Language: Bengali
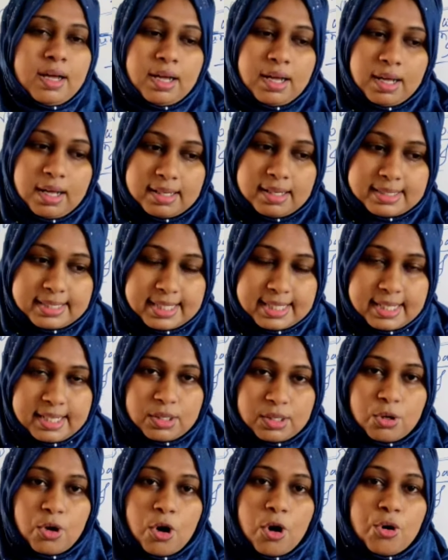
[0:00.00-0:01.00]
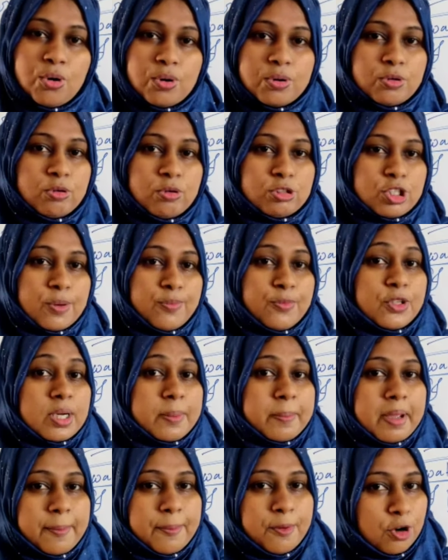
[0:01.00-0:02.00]
যে কখন কোন শব্দটা
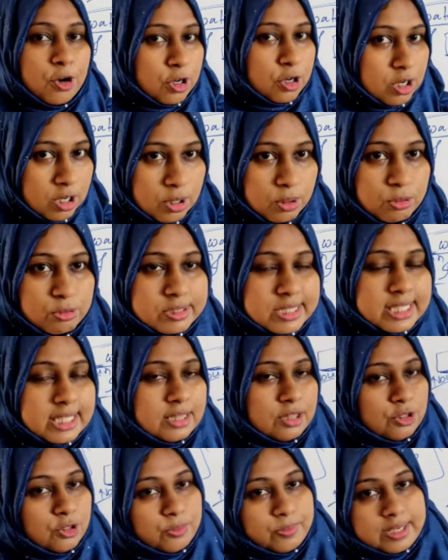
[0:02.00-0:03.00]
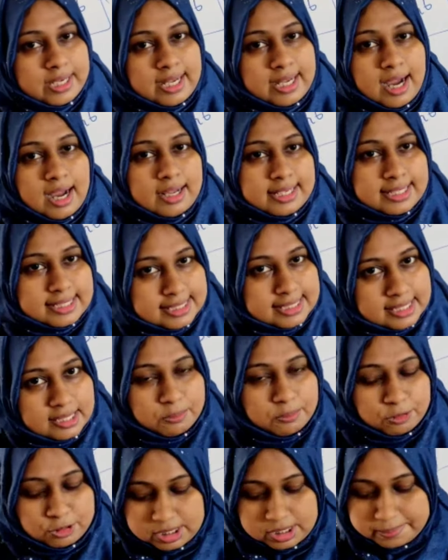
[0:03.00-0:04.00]
ব্যবহার করা উচিত তোমরা ইজিলি বুঝতে
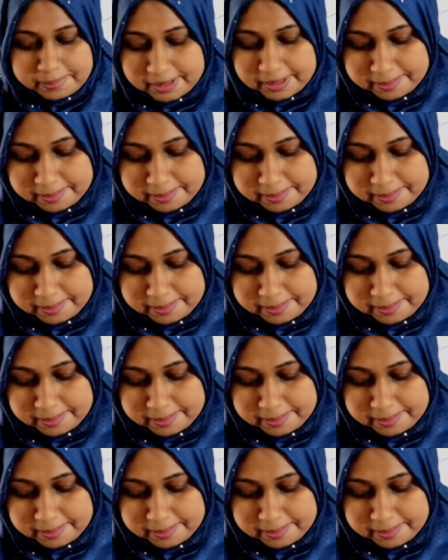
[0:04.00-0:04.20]
পারবা